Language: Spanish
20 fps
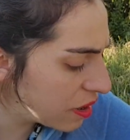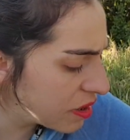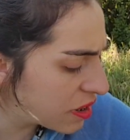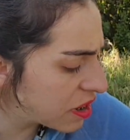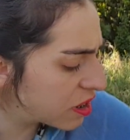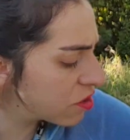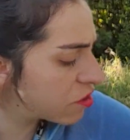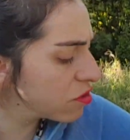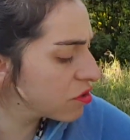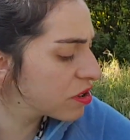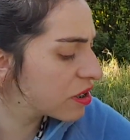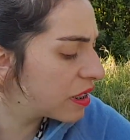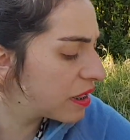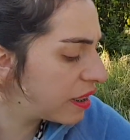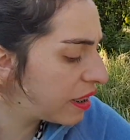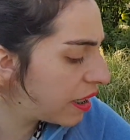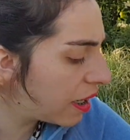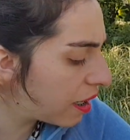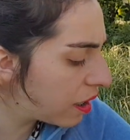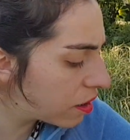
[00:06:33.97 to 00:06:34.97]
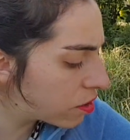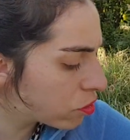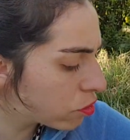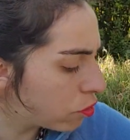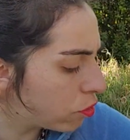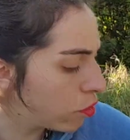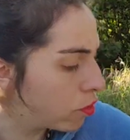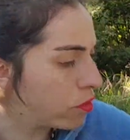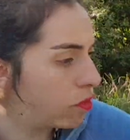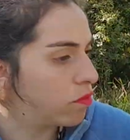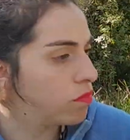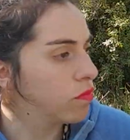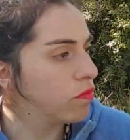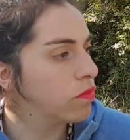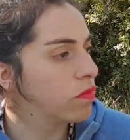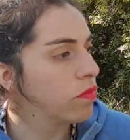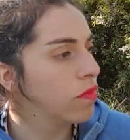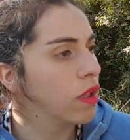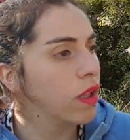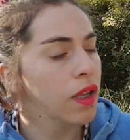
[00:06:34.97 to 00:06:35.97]
y eso sería todo.
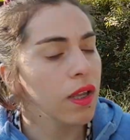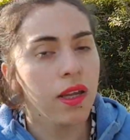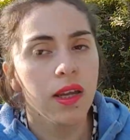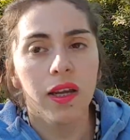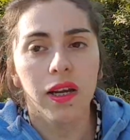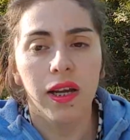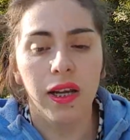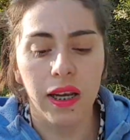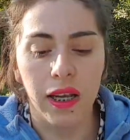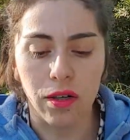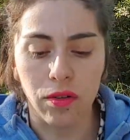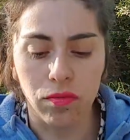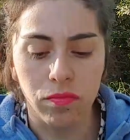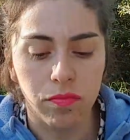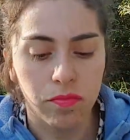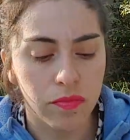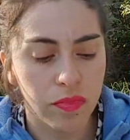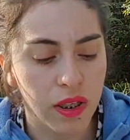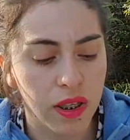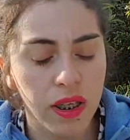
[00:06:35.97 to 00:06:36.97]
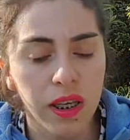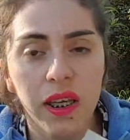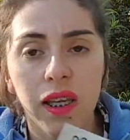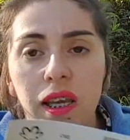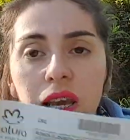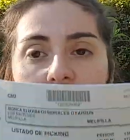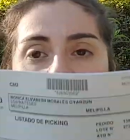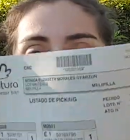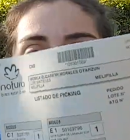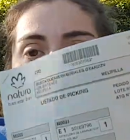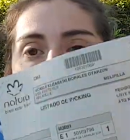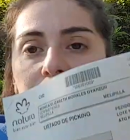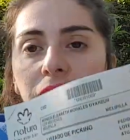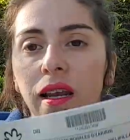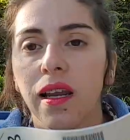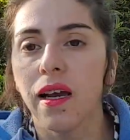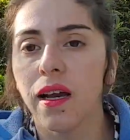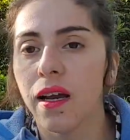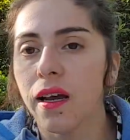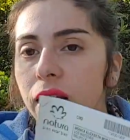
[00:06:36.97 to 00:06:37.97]
Claro, y aquí está
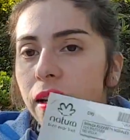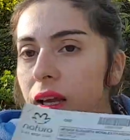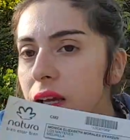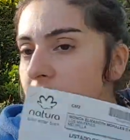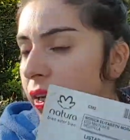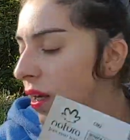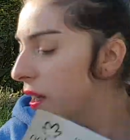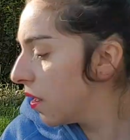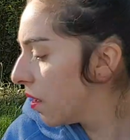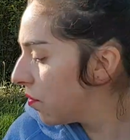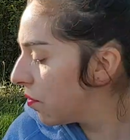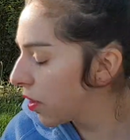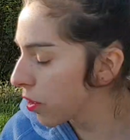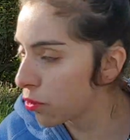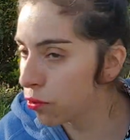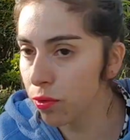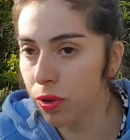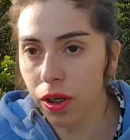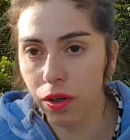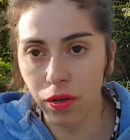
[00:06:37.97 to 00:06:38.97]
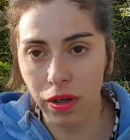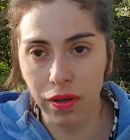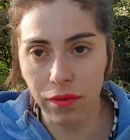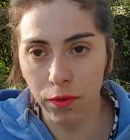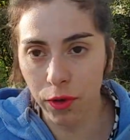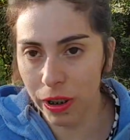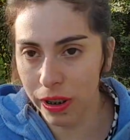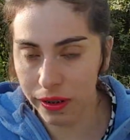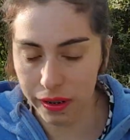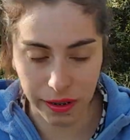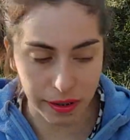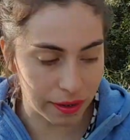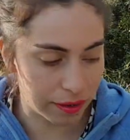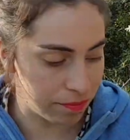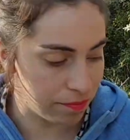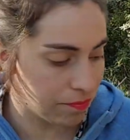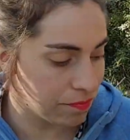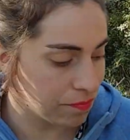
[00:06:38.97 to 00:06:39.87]
la, la guía, la factura con las boletitas.